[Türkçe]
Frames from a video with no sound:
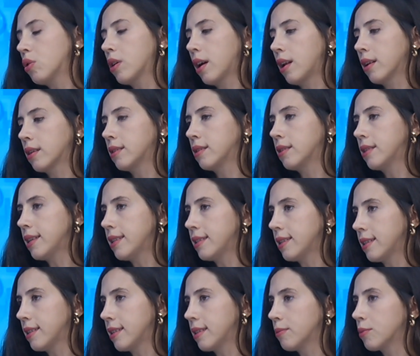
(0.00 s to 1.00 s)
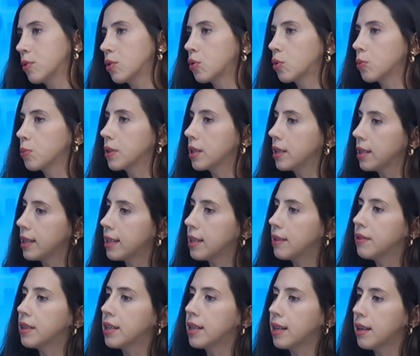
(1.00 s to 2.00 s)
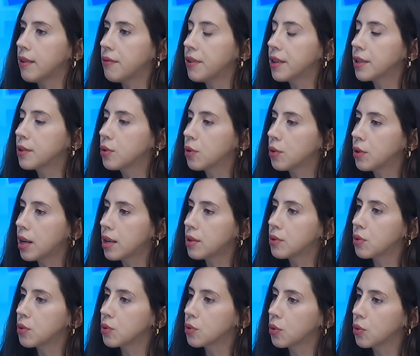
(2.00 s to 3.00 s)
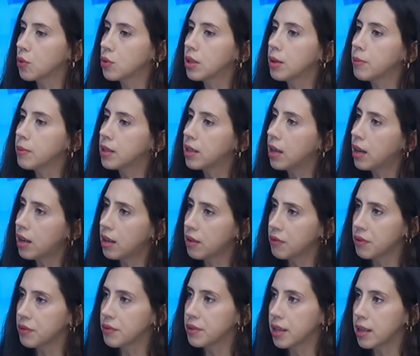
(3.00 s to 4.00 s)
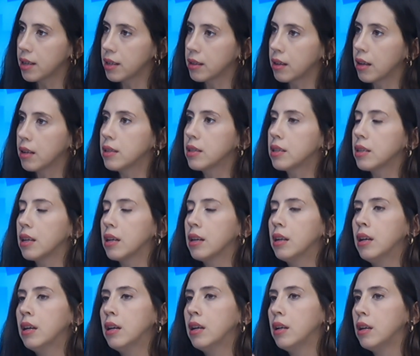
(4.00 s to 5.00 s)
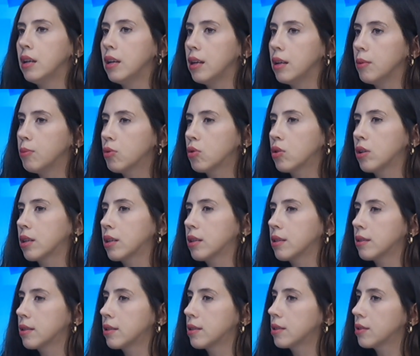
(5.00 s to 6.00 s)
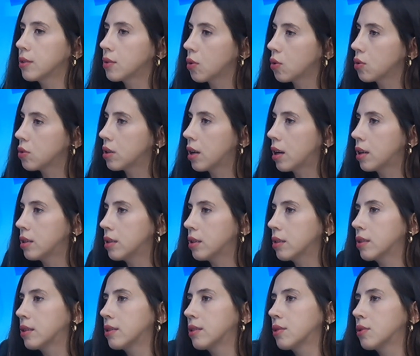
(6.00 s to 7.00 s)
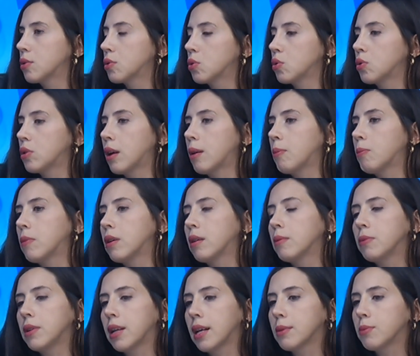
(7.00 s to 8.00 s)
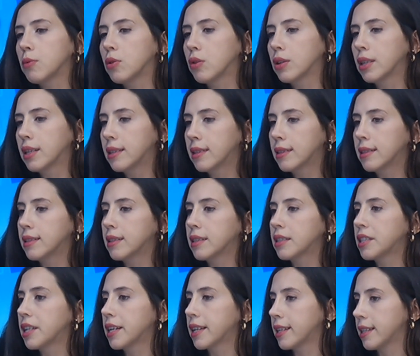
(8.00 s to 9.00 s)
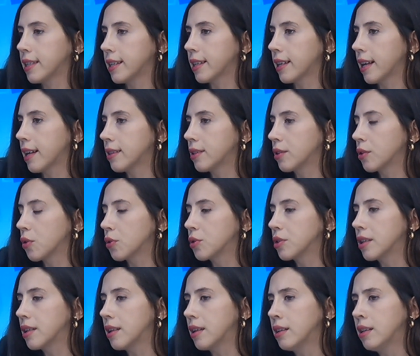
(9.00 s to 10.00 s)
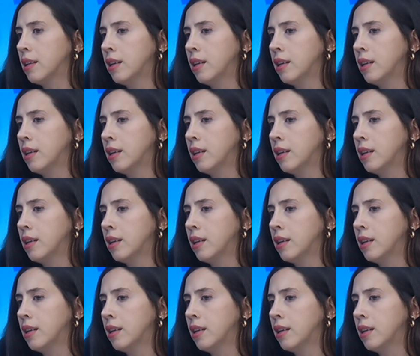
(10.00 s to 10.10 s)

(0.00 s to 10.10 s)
algınlığı nezle dediğimiz grupta da yine viral enfeksiyonlar söz konusu ama daha hafif seyreden işte e, burun akıntısı, gözlerde akıntı, sulanma, biraz böyle kırgınlık şeklinde kendini gösteren